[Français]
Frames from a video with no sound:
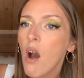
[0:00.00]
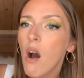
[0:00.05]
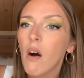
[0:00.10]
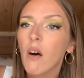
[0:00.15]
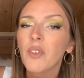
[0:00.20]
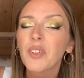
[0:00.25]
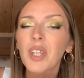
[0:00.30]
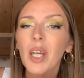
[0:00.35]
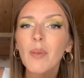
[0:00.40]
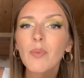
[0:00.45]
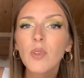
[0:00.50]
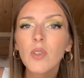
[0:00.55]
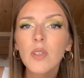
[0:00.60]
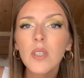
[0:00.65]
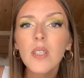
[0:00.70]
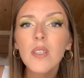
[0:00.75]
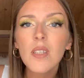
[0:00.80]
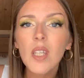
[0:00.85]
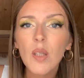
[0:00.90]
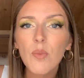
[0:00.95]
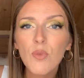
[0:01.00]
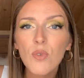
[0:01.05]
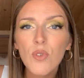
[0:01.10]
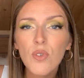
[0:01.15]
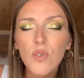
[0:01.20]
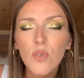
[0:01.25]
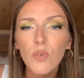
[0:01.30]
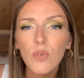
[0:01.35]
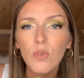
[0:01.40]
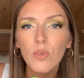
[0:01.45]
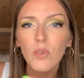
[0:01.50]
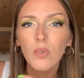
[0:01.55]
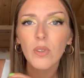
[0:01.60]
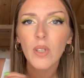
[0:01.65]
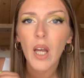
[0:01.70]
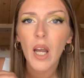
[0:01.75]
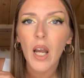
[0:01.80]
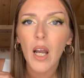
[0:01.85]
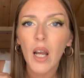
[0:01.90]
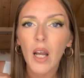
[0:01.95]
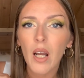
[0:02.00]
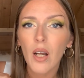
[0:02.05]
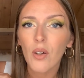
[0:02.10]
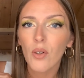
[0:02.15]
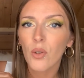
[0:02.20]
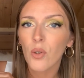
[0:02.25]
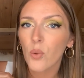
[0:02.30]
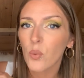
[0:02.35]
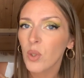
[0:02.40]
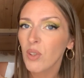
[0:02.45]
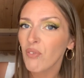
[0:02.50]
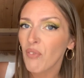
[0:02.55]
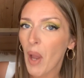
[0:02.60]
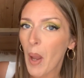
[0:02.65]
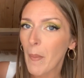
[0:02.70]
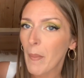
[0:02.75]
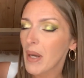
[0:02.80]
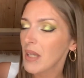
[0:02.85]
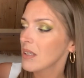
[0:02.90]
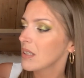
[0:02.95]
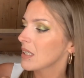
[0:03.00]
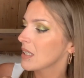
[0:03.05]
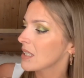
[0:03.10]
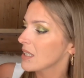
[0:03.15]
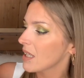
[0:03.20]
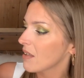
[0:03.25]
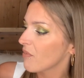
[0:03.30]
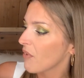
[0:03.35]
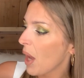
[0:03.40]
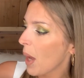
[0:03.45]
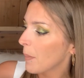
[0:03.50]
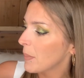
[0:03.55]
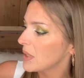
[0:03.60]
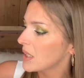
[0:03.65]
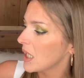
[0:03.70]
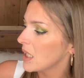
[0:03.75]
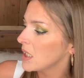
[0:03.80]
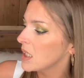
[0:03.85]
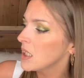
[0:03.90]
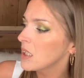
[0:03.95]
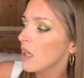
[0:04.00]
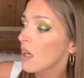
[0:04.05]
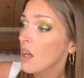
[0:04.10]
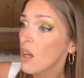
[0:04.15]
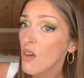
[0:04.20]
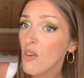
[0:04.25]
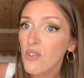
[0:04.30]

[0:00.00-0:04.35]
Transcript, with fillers: En termes de distribution, on a 8 phares mat et 7 phares métalliques.